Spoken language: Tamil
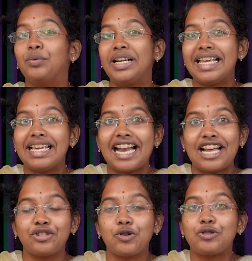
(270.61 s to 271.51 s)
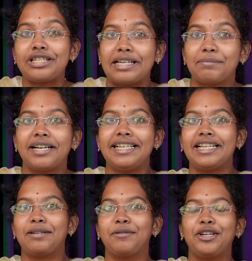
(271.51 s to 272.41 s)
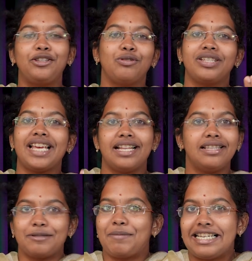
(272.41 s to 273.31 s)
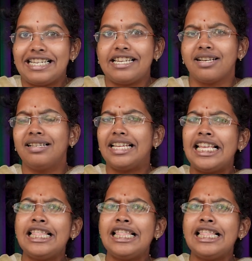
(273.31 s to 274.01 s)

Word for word: விட்டி கிராஷ் கோர்ஸ் நீங்க படிக்கிறப்ப யூல் கெட் திஸ் மெட்டீரியல்